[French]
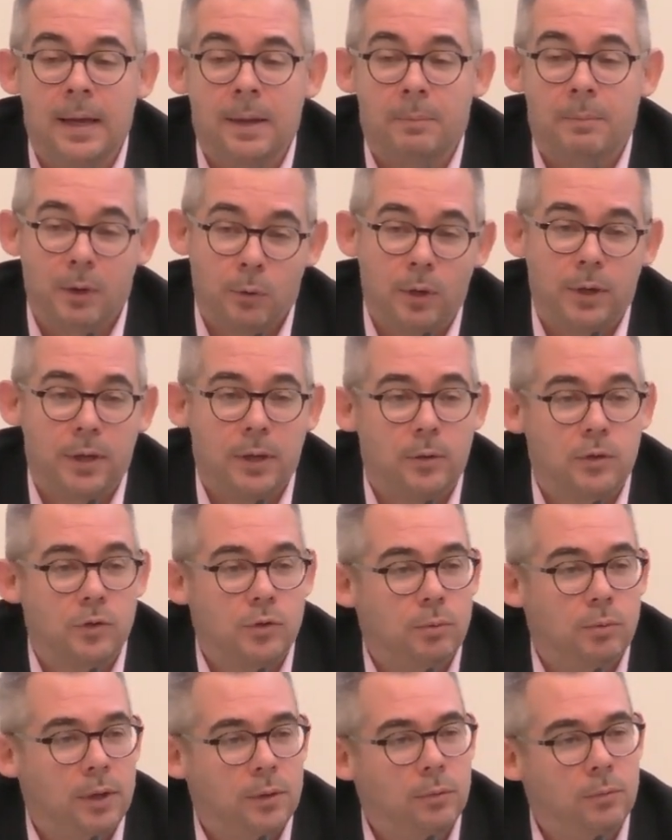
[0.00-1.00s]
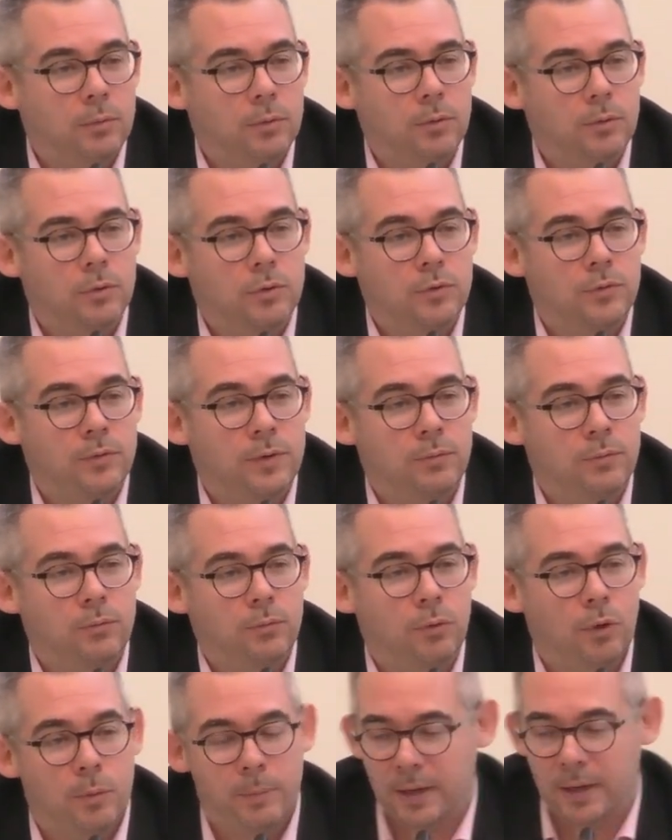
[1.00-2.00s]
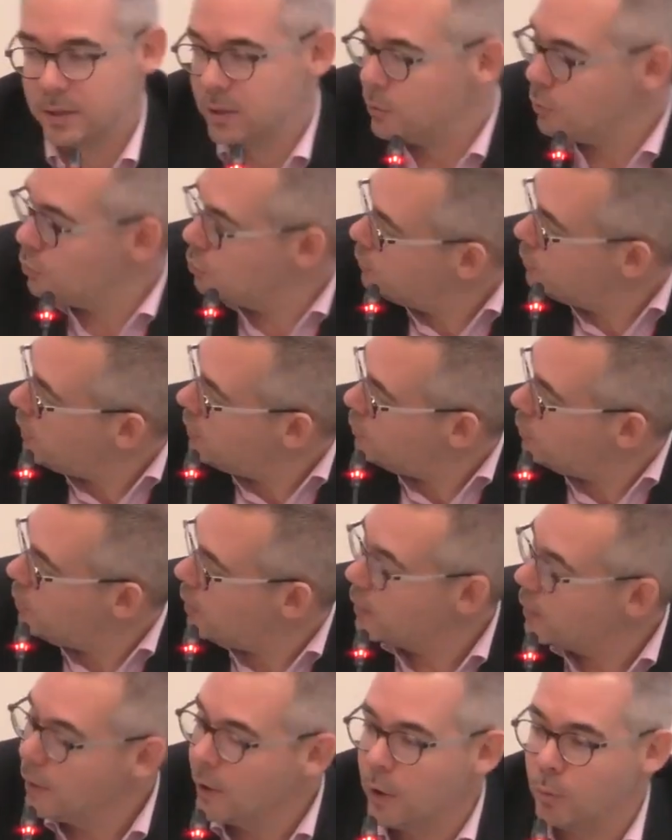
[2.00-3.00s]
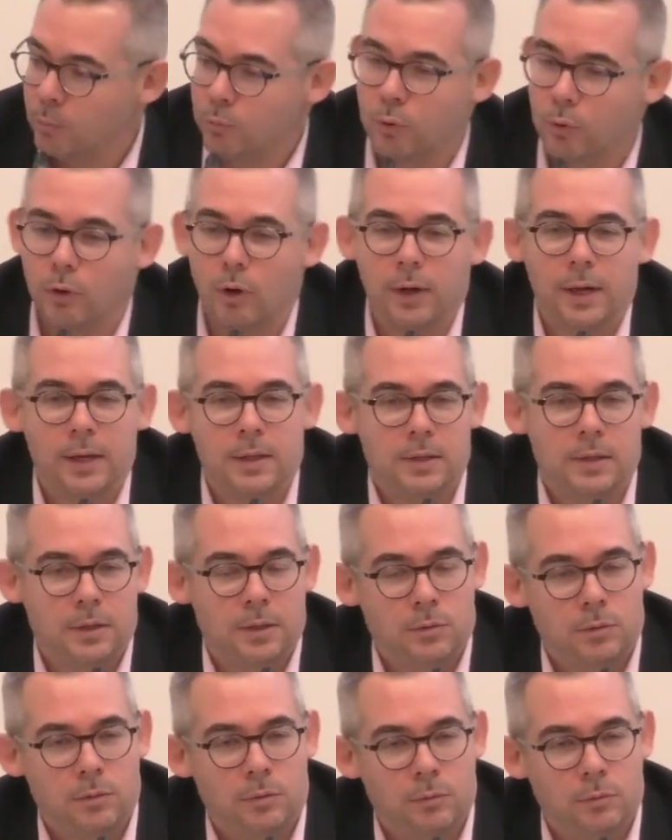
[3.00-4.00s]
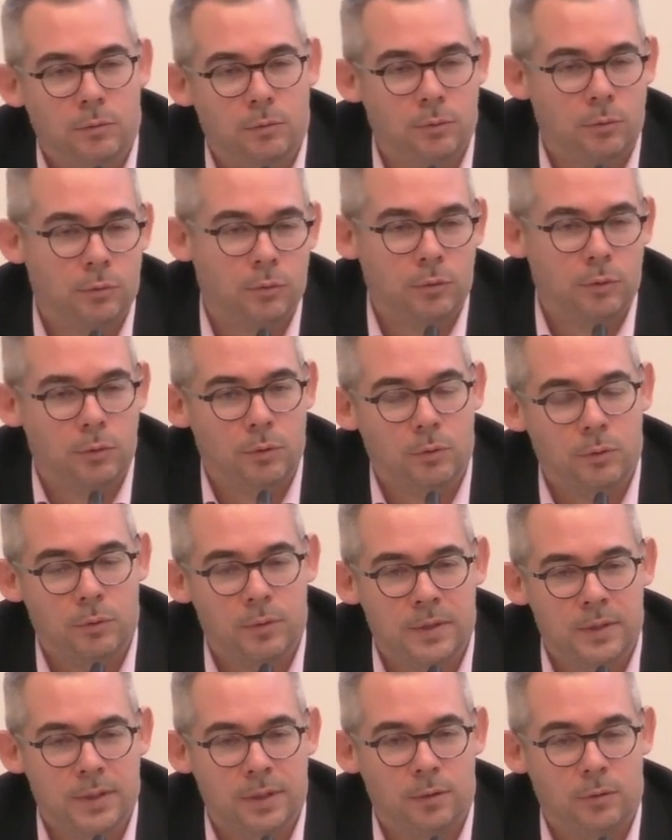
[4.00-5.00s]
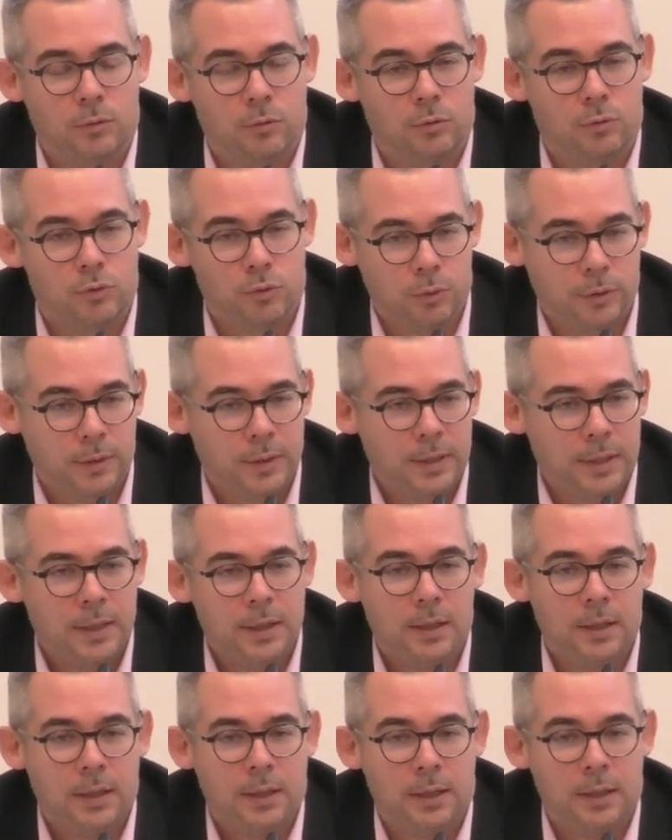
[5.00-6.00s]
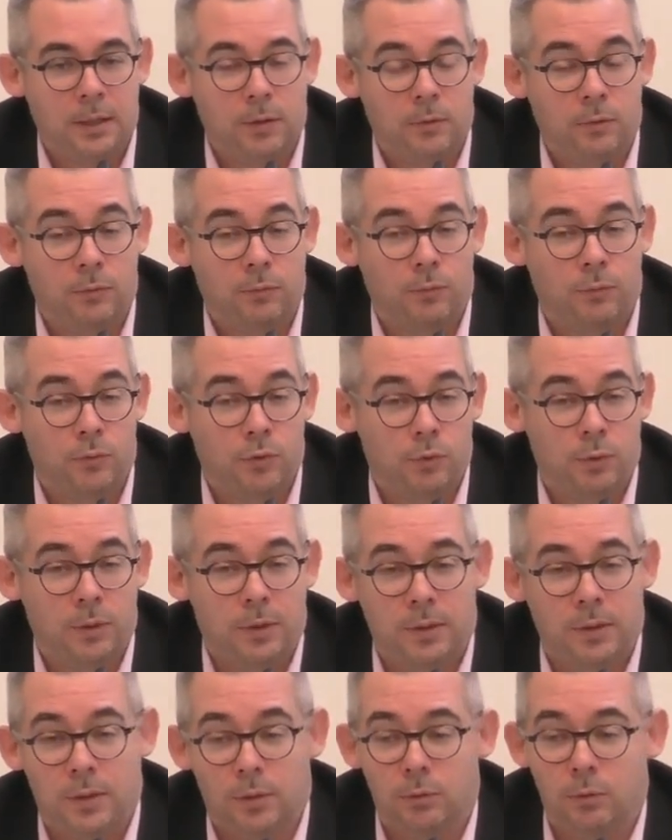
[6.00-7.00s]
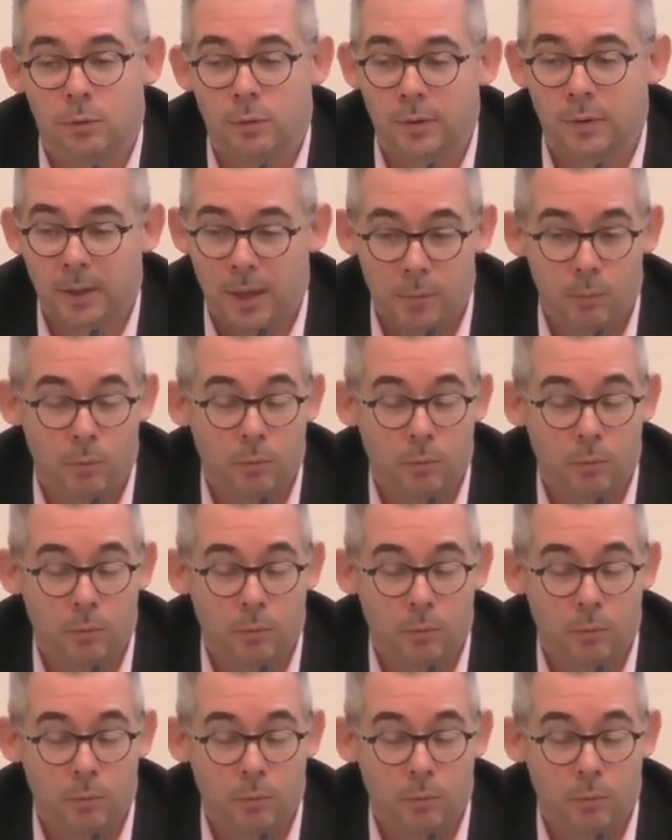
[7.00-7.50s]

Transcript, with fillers: Mais quoi qu'il en soit, donc, je vais vous remercier une nouvelle fois pour l'organisation de cette journée et vous souhaiter de très